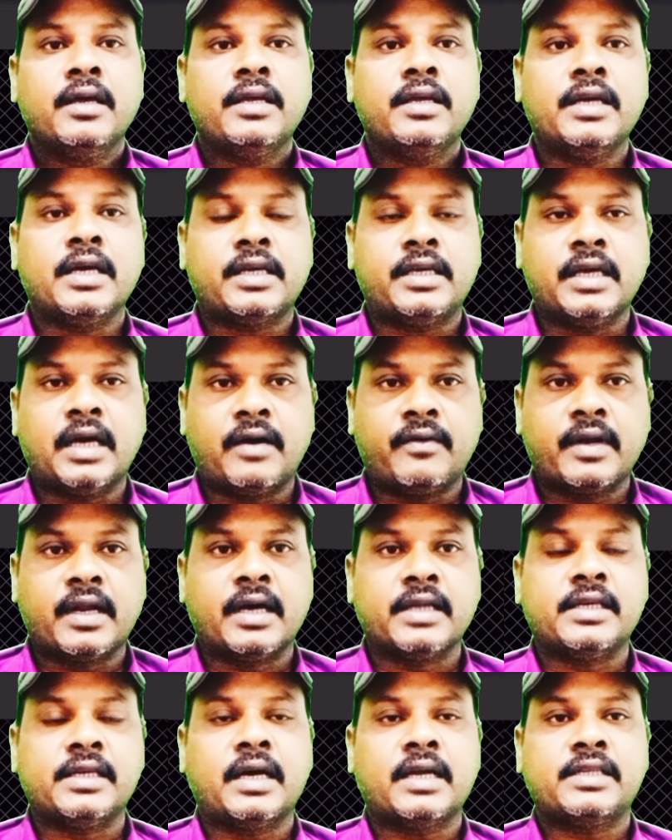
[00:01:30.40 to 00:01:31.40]
ये इक्यावन
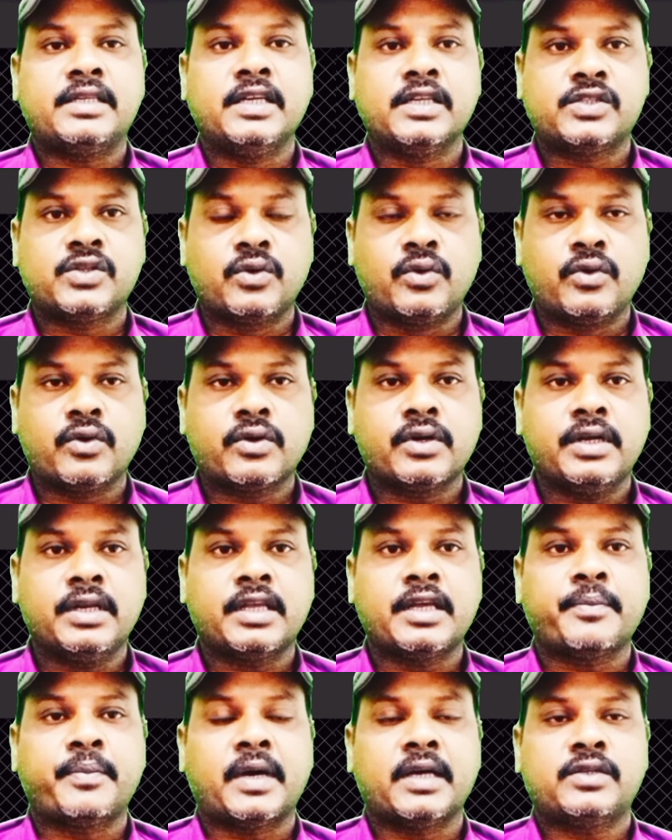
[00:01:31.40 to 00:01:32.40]
हज़ार छह सौ लोग
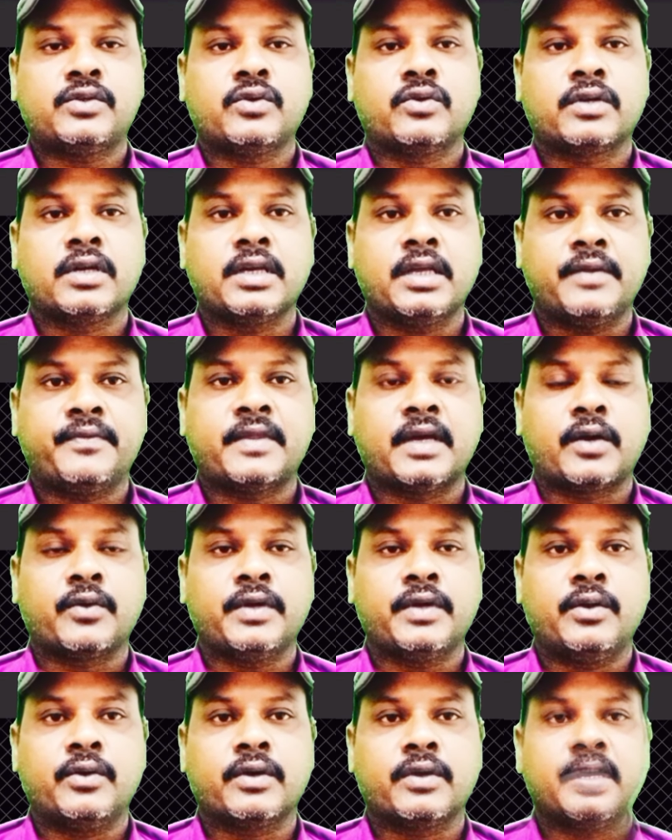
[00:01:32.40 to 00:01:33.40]
इनके पास टोटल गिरफ्तार
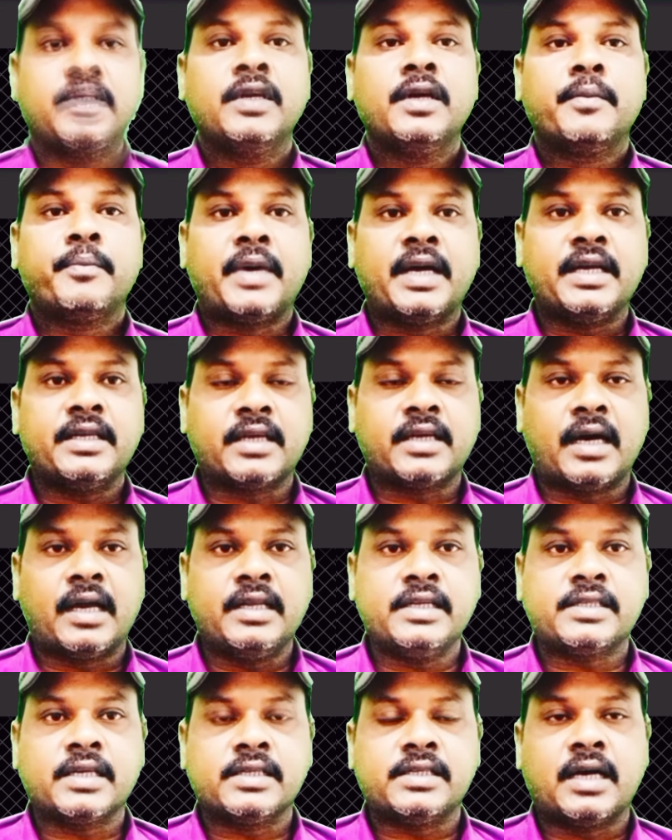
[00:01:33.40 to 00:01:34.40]
हुए लोग हैं
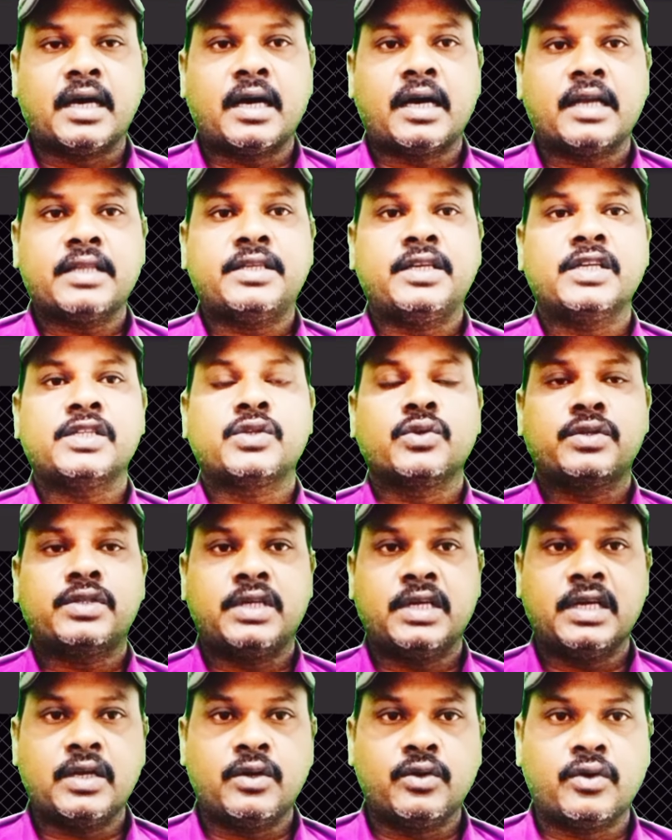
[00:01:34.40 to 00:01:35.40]
पैंतालीस हज़ार छह सौ
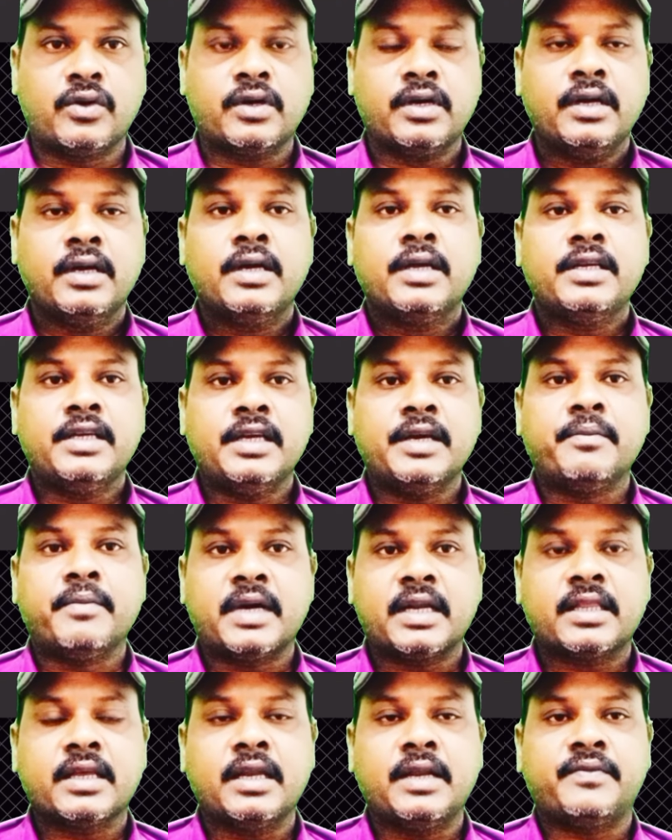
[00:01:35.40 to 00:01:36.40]
छह लोग ये
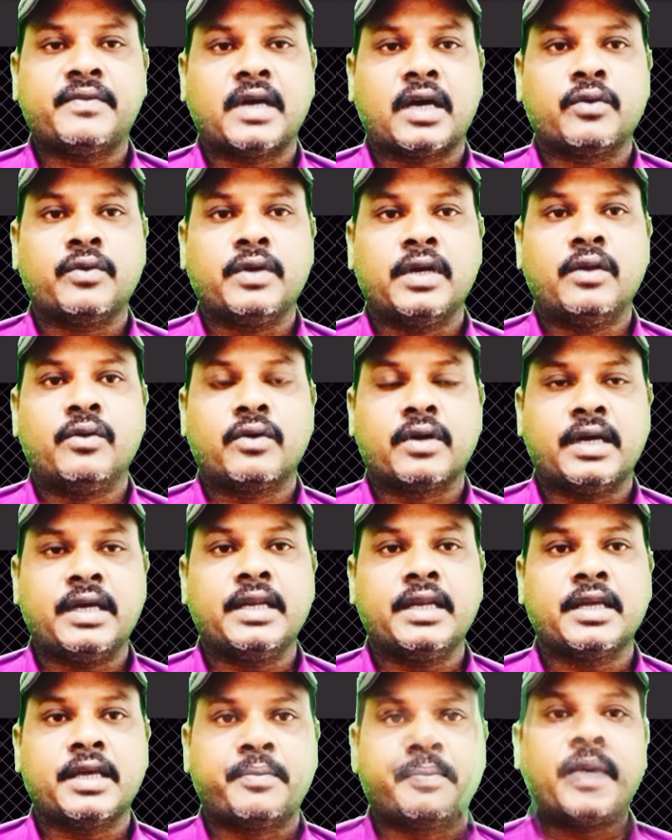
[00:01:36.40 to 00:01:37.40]
मर्द गिरफ्तार हुए लोग हैं
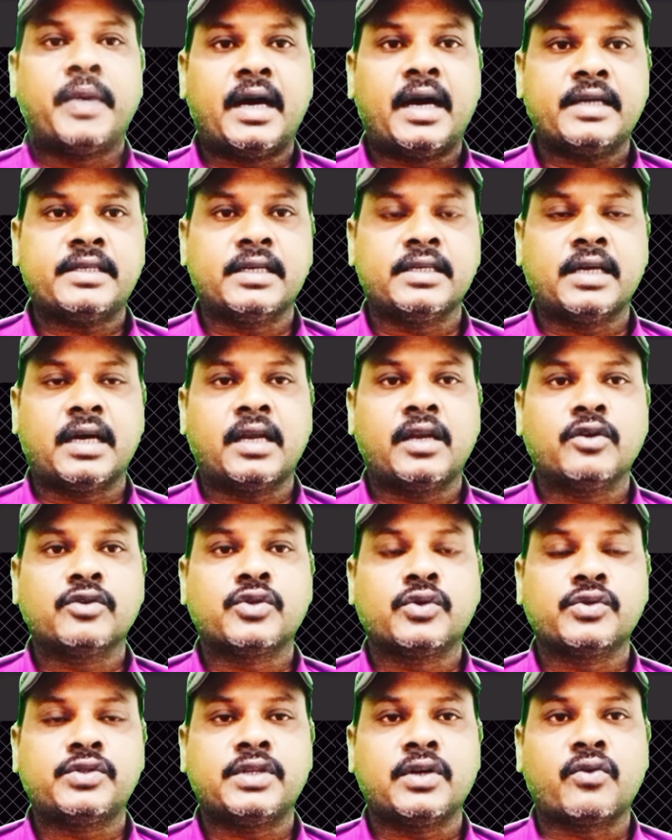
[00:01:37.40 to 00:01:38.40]
इनके पास पाँच हज़ार नौ
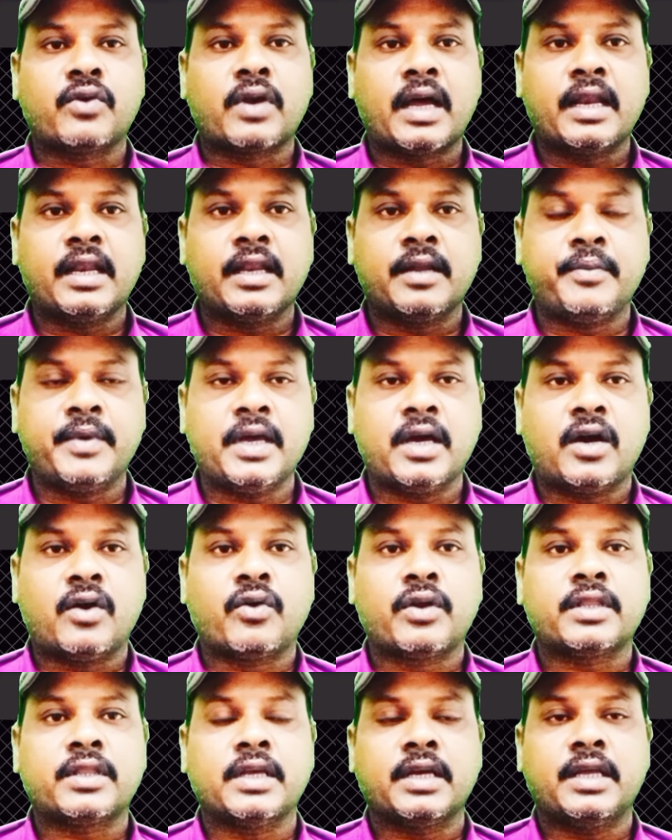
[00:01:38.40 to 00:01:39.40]
सौ चौरानबे
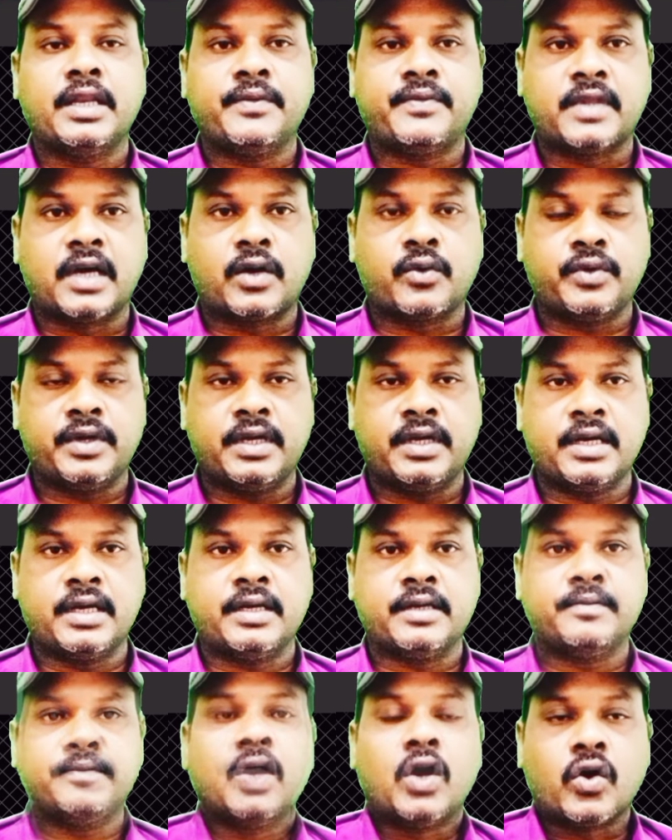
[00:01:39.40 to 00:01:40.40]
औरतें गिरफ्तार हुई
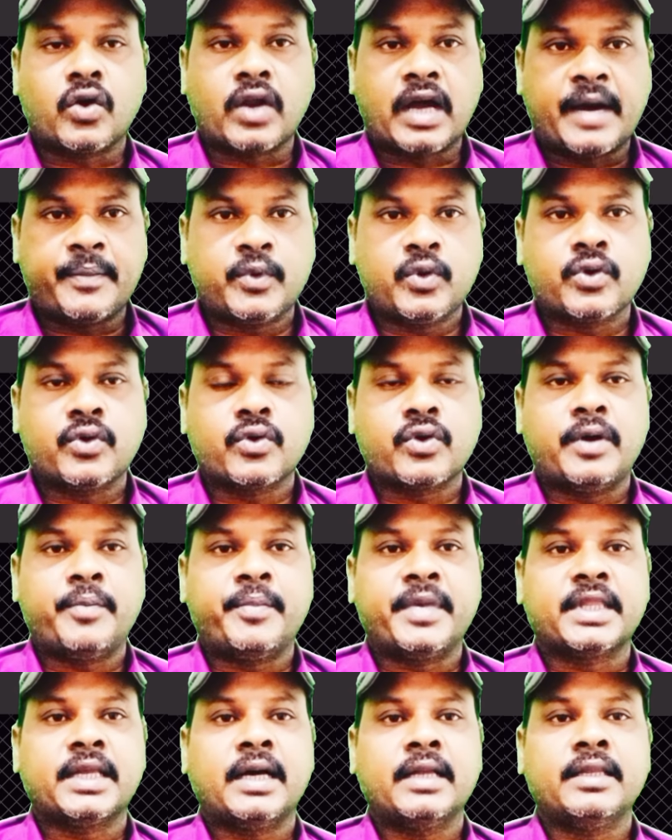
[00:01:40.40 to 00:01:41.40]
हैं और आप लोगों को हम
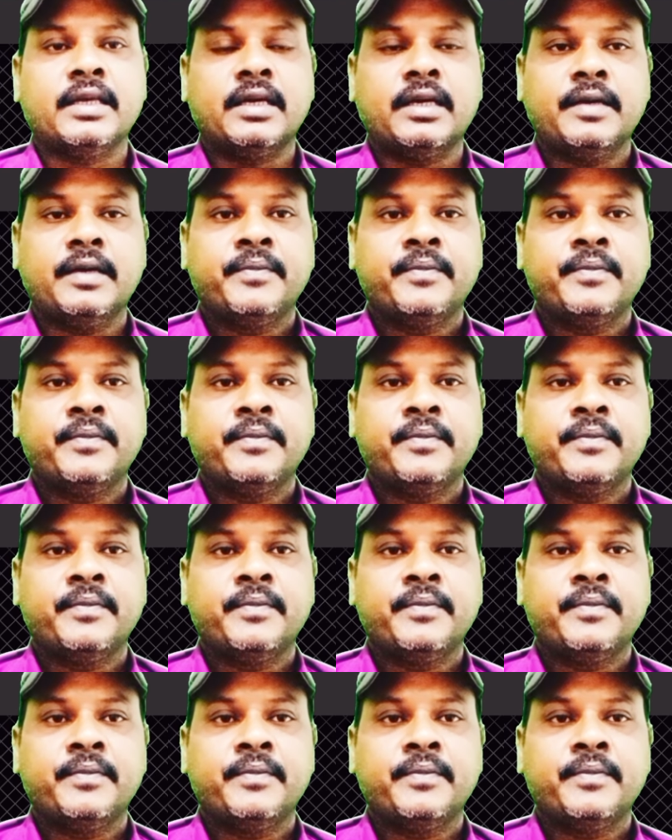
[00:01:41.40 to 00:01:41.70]
बता दें